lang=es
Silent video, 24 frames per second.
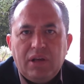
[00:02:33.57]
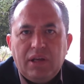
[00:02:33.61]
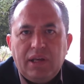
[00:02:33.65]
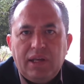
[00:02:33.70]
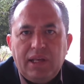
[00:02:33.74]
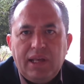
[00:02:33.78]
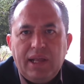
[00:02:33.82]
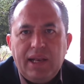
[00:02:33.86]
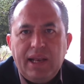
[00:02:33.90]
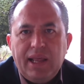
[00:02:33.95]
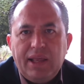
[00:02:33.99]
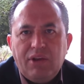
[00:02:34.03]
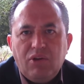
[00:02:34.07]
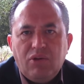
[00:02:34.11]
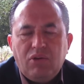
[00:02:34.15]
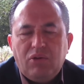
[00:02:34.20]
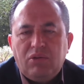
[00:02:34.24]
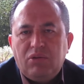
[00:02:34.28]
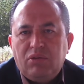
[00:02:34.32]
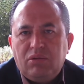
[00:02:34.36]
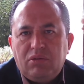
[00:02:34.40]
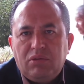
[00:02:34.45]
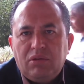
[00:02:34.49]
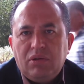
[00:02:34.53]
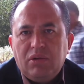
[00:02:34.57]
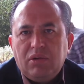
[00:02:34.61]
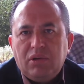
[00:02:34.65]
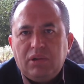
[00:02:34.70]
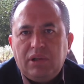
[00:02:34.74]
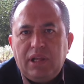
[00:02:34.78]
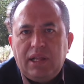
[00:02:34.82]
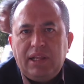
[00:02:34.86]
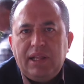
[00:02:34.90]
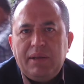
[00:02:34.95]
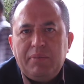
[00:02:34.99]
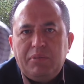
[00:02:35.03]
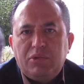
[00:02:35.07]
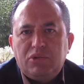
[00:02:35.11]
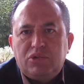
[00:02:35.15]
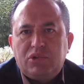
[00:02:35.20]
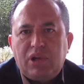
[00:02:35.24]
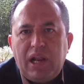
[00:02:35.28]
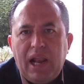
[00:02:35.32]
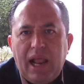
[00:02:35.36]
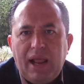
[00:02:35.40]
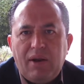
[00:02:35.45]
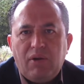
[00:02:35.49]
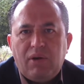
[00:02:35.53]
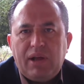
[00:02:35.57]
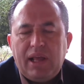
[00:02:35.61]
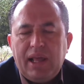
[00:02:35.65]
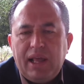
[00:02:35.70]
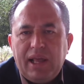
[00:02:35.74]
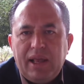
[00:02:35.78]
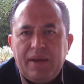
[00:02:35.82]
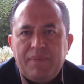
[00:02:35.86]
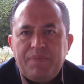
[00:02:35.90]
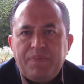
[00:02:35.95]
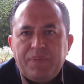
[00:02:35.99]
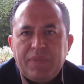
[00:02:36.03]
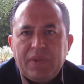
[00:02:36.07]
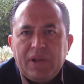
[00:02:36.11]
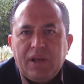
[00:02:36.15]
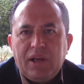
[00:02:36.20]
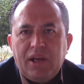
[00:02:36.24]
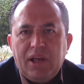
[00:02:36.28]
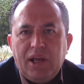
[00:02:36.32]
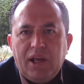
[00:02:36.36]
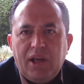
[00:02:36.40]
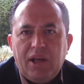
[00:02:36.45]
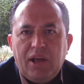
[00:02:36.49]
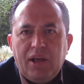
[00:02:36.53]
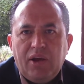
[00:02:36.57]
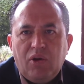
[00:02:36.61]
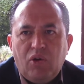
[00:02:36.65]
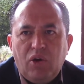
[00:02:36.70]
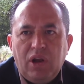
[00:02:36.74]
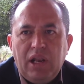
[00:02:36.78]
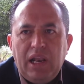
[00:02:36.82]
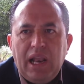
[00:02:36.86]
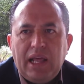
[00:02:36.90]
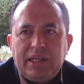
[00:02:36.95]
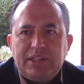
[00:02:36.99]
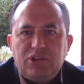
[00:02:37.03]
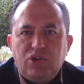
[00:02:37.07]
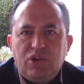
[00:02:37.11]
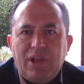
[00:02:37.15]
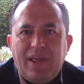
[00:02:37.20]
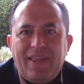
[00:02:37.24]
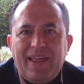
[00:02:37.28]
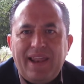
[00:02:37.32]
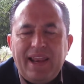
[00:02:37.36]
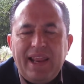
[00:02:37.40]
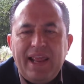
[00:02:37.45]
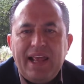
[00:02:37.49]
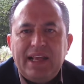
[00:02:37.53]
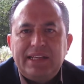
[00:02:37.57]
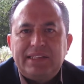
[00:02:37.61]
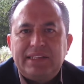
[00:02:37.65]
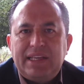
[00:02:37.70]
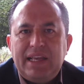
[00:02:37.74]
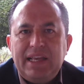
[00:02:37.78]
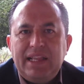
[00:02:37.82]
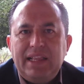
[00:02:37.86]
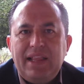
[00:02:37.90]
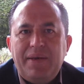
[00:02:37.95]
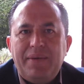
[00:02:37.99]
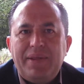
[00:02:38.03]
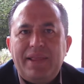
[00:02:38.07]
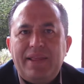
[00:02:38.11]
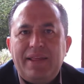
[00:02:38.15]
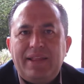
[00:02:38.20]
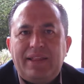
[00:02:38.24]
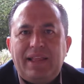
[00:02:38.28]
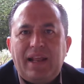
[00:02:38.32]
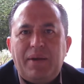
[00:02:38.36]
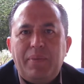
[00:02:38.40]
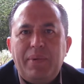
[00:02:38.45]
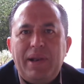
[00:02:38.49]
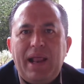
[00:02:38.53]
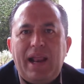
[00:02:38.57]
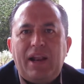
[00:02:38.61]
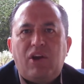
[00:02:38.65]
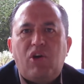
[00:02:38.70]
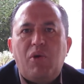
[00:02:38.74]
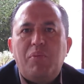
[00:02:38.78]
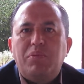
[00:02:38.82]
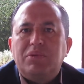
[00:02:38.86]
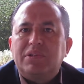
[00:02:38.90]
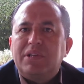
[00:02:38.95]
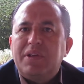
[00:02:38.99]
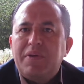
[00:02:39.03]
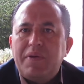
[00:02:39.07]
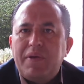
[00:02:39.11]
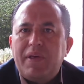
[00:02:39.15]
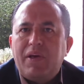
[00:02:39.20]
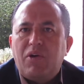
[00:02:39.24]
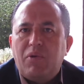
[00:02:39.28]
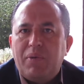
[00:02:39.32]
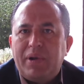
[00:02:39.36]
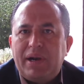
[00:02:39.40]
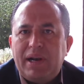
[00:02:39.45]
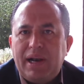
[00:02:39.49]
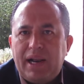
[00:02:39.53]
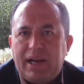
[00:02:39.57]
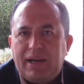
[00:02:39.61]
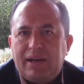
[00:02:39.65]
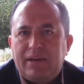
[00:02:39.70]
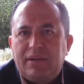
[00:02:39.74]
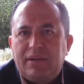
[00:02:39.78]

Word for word: y en ello tenemos claro que eh, hoy la ciudadanía es quien debe determinar cómo se debe de gobernar.